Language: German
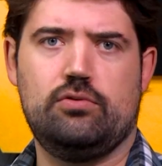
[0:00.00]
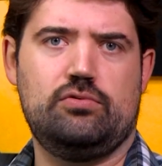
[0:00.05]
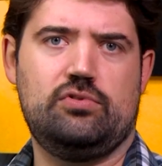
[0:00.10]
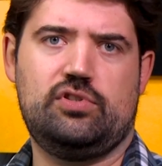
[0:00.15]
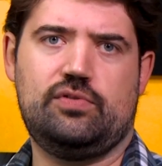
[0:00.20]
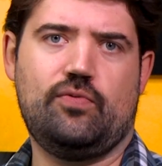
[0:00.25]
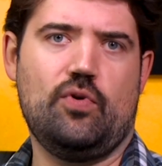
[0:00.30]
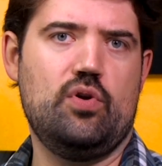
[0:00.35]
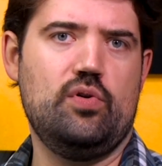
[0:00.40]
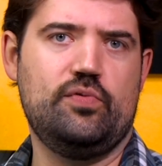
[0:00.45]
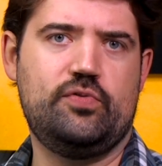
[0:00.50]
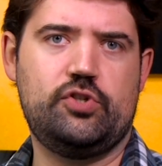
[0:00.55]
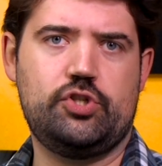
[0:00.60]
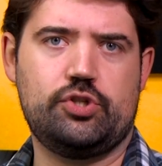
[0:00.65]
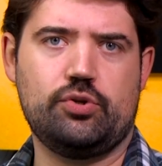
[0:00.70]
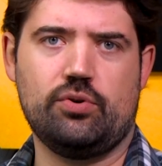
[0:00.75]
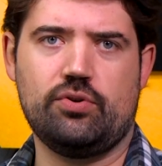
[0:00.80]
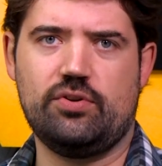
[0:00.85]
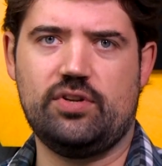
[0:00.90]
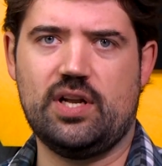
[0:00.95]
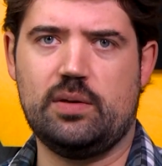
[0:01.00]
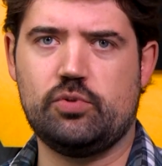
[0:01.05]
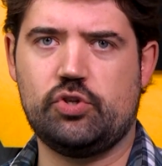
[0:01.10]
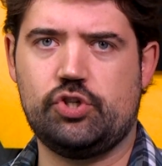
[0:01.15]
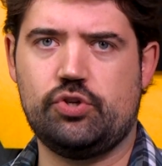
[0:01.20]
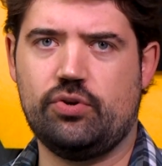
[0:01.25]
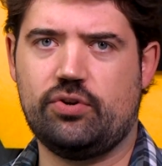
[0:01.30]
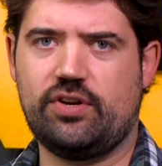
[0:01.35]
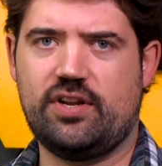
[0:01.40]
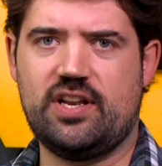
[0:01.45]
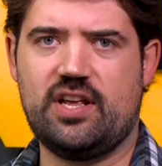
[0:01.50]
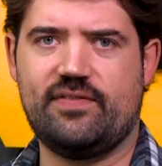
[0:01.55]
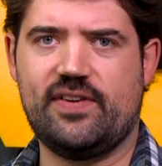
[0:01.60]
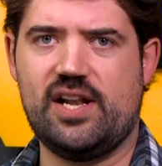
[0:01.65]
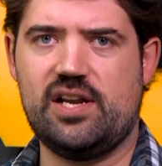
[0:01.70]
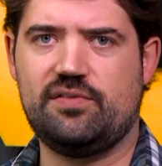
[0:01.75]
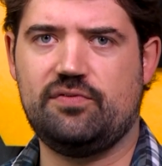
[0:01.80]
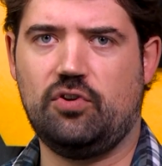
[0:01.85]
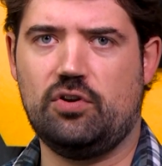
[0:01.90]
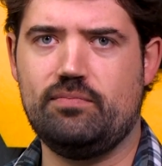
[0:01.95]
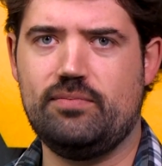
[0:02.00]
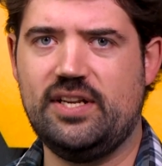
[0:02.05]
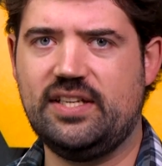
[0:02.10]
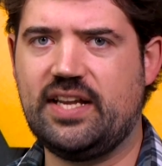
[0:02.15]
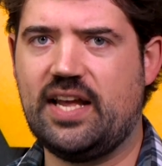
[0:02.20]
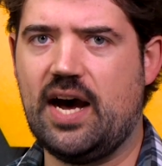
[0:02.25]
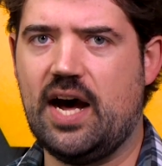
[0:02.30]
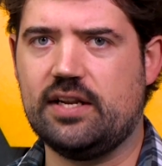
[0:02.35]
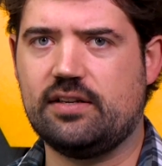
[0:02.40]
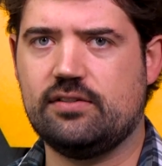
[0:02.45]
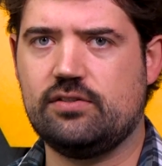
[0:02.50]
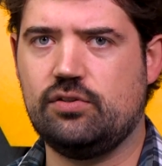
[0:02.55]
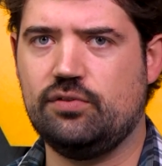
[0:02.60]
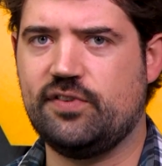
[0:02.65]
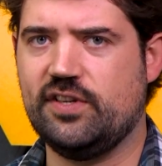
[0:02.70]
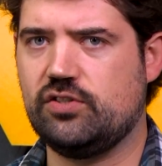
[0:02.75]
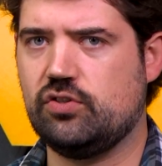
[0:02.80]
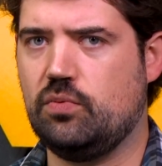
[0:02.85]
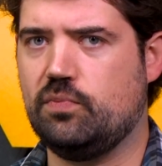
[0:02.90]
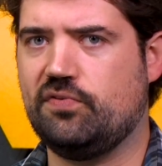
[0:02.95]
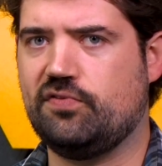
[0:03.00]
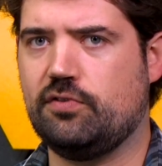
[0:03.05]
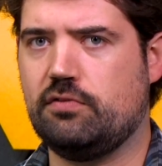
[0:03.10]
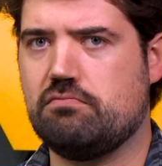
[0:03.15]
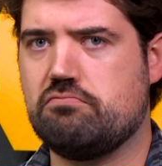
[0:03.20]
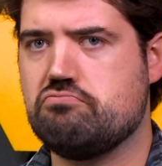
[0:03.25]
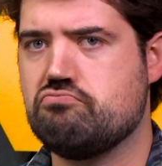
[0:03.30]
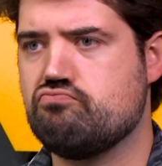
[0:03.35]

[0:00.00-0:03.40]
zwölf Stunden am Stück in der Welt von Midgard zu versumpfen?